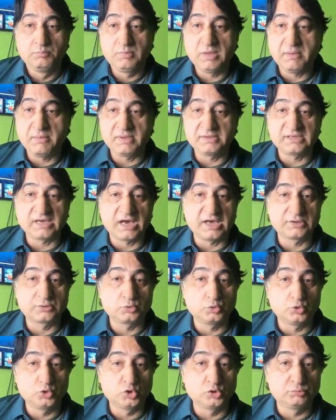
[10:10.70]
Mehmet
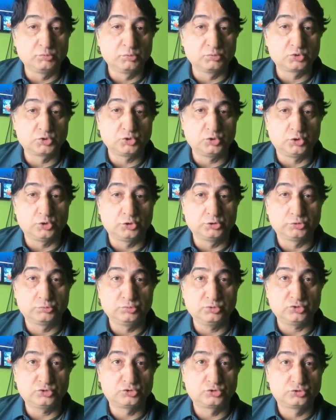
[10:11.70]
Ağar Uğur Mumcu'yu
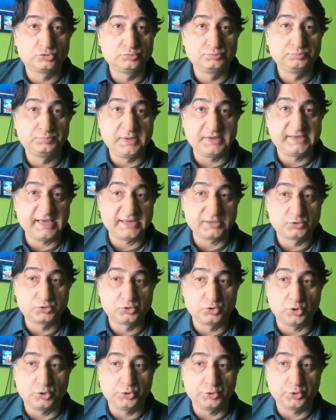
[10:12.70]
öldürmüş. Peker
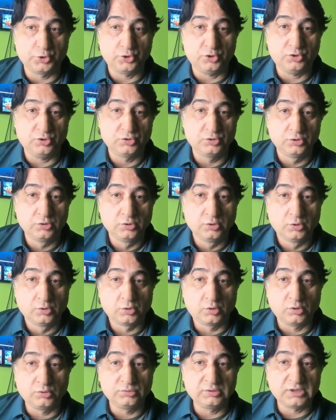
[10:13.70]
söylüyor.
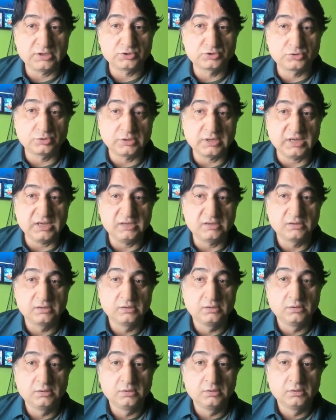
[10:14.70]
Ondan sonra
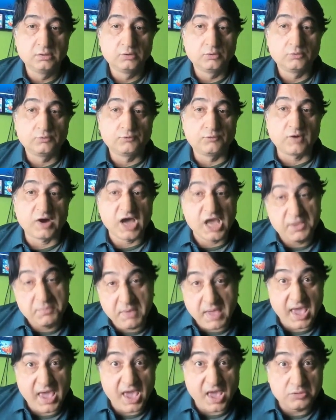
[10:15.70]
vay
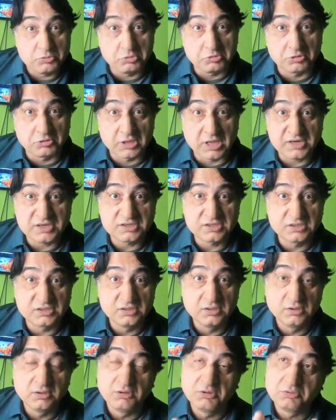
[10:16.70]
be diyorlar.
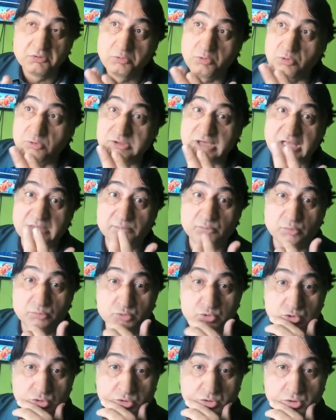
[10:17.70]
Güldal
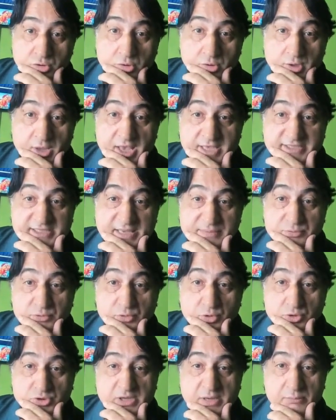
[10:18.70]
Mumcu hesap
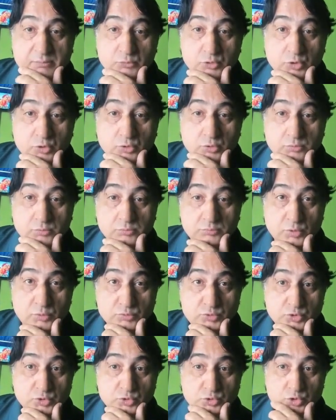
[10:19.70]
soracağım diyor
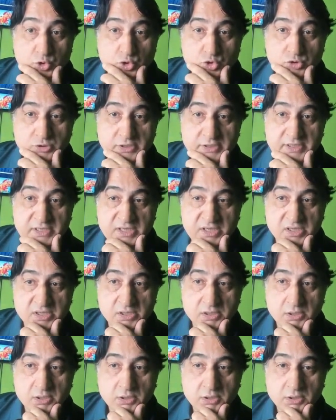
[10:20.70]
Mumcu'nun
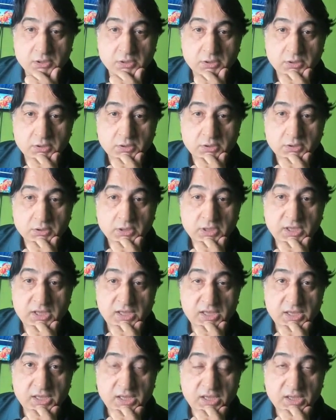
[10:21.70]
çocukları.
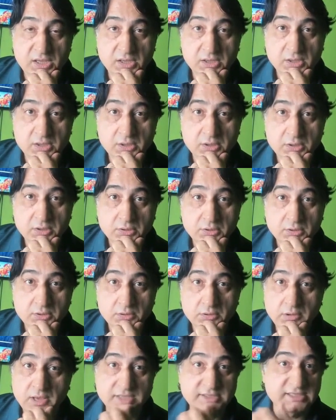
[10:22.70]
E
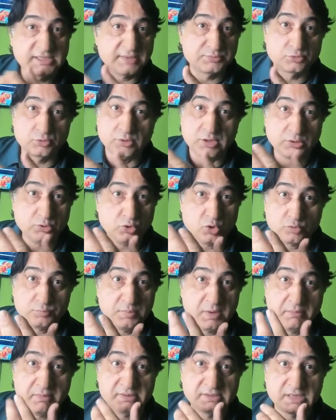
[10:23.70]
hesap soran
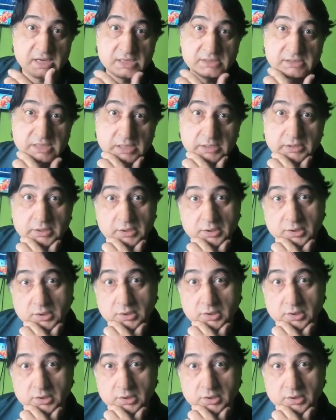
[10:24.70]
yok Mehmet Ağar'dan.